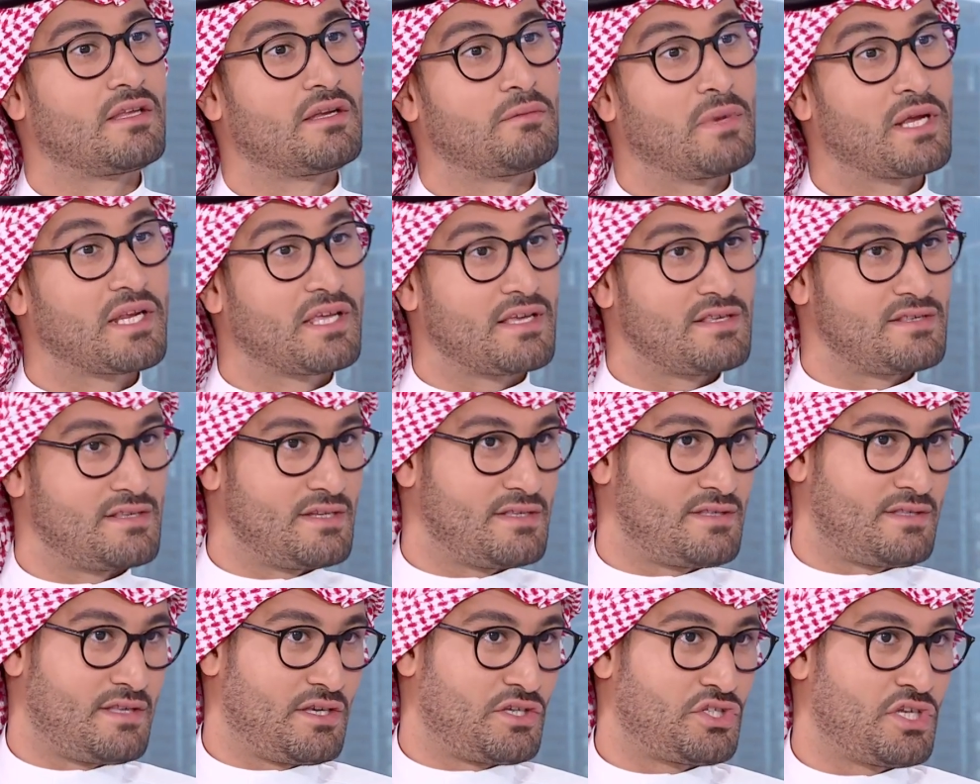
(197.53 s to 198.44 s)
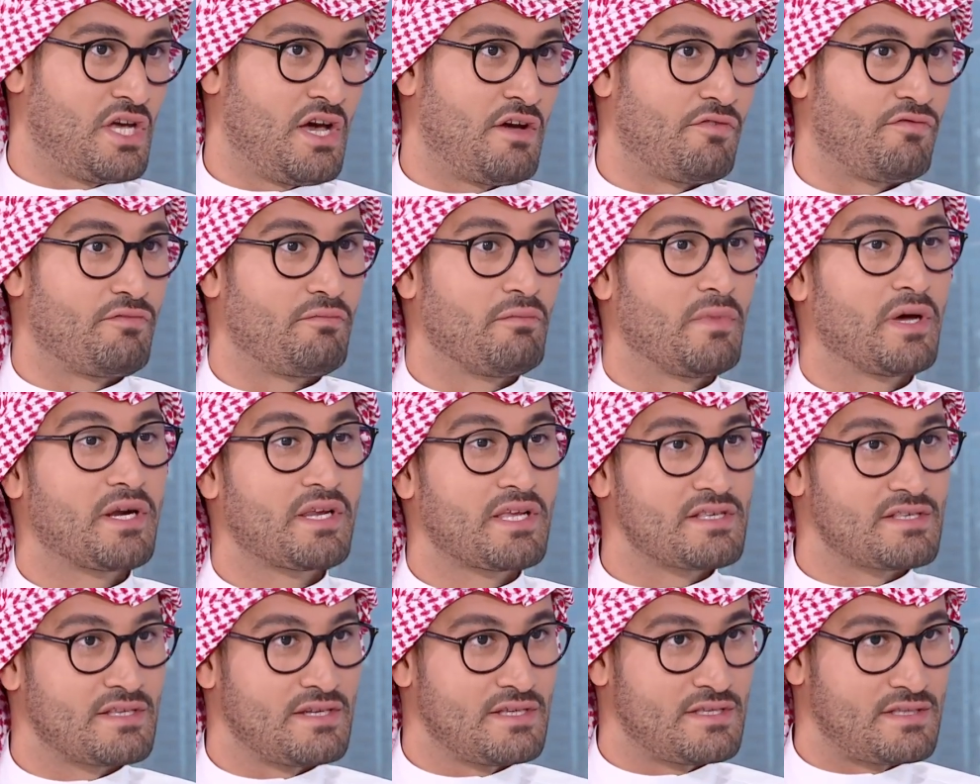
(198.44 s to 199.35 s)
عندنا مركز الاستكشاف
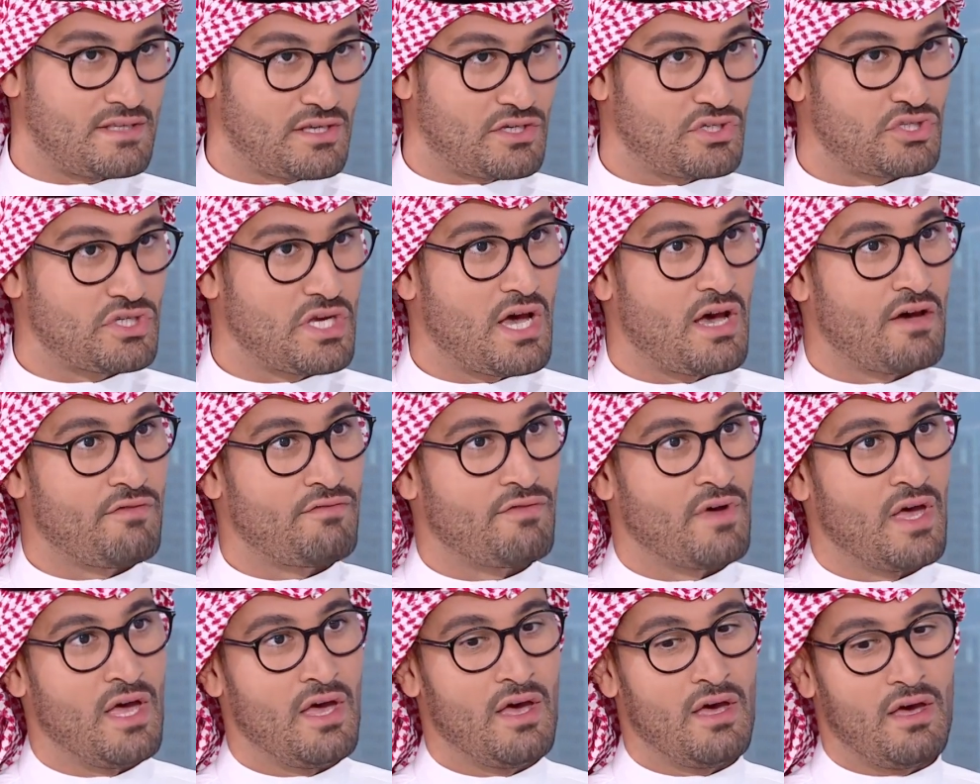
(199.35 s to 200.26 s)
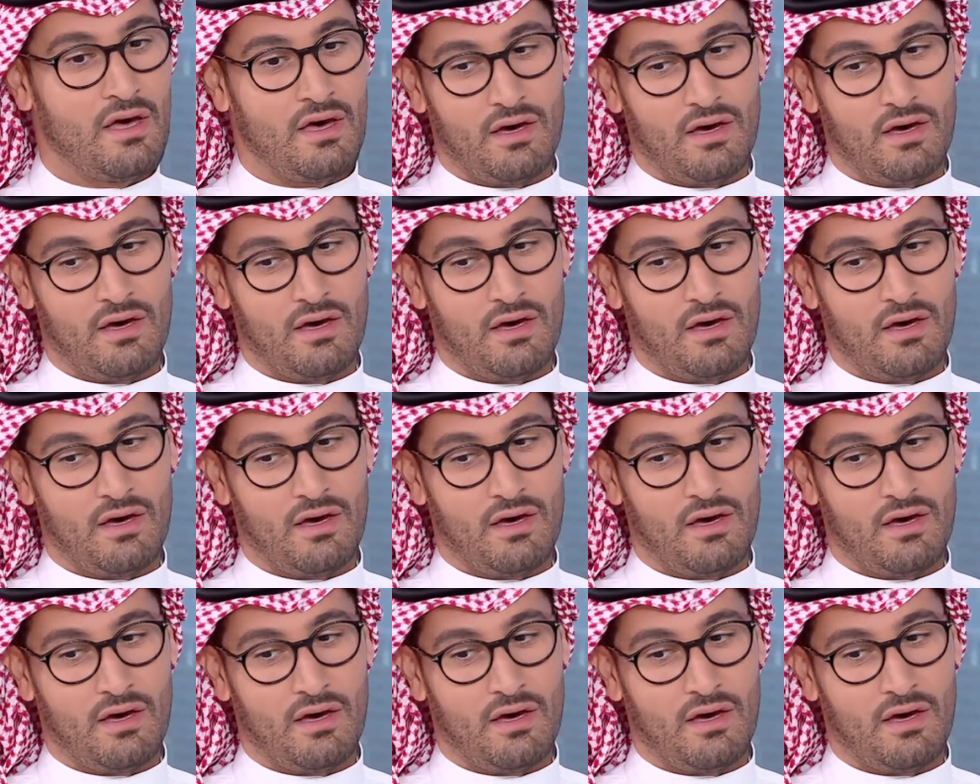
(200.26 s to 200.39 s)
مركز الاستكشاف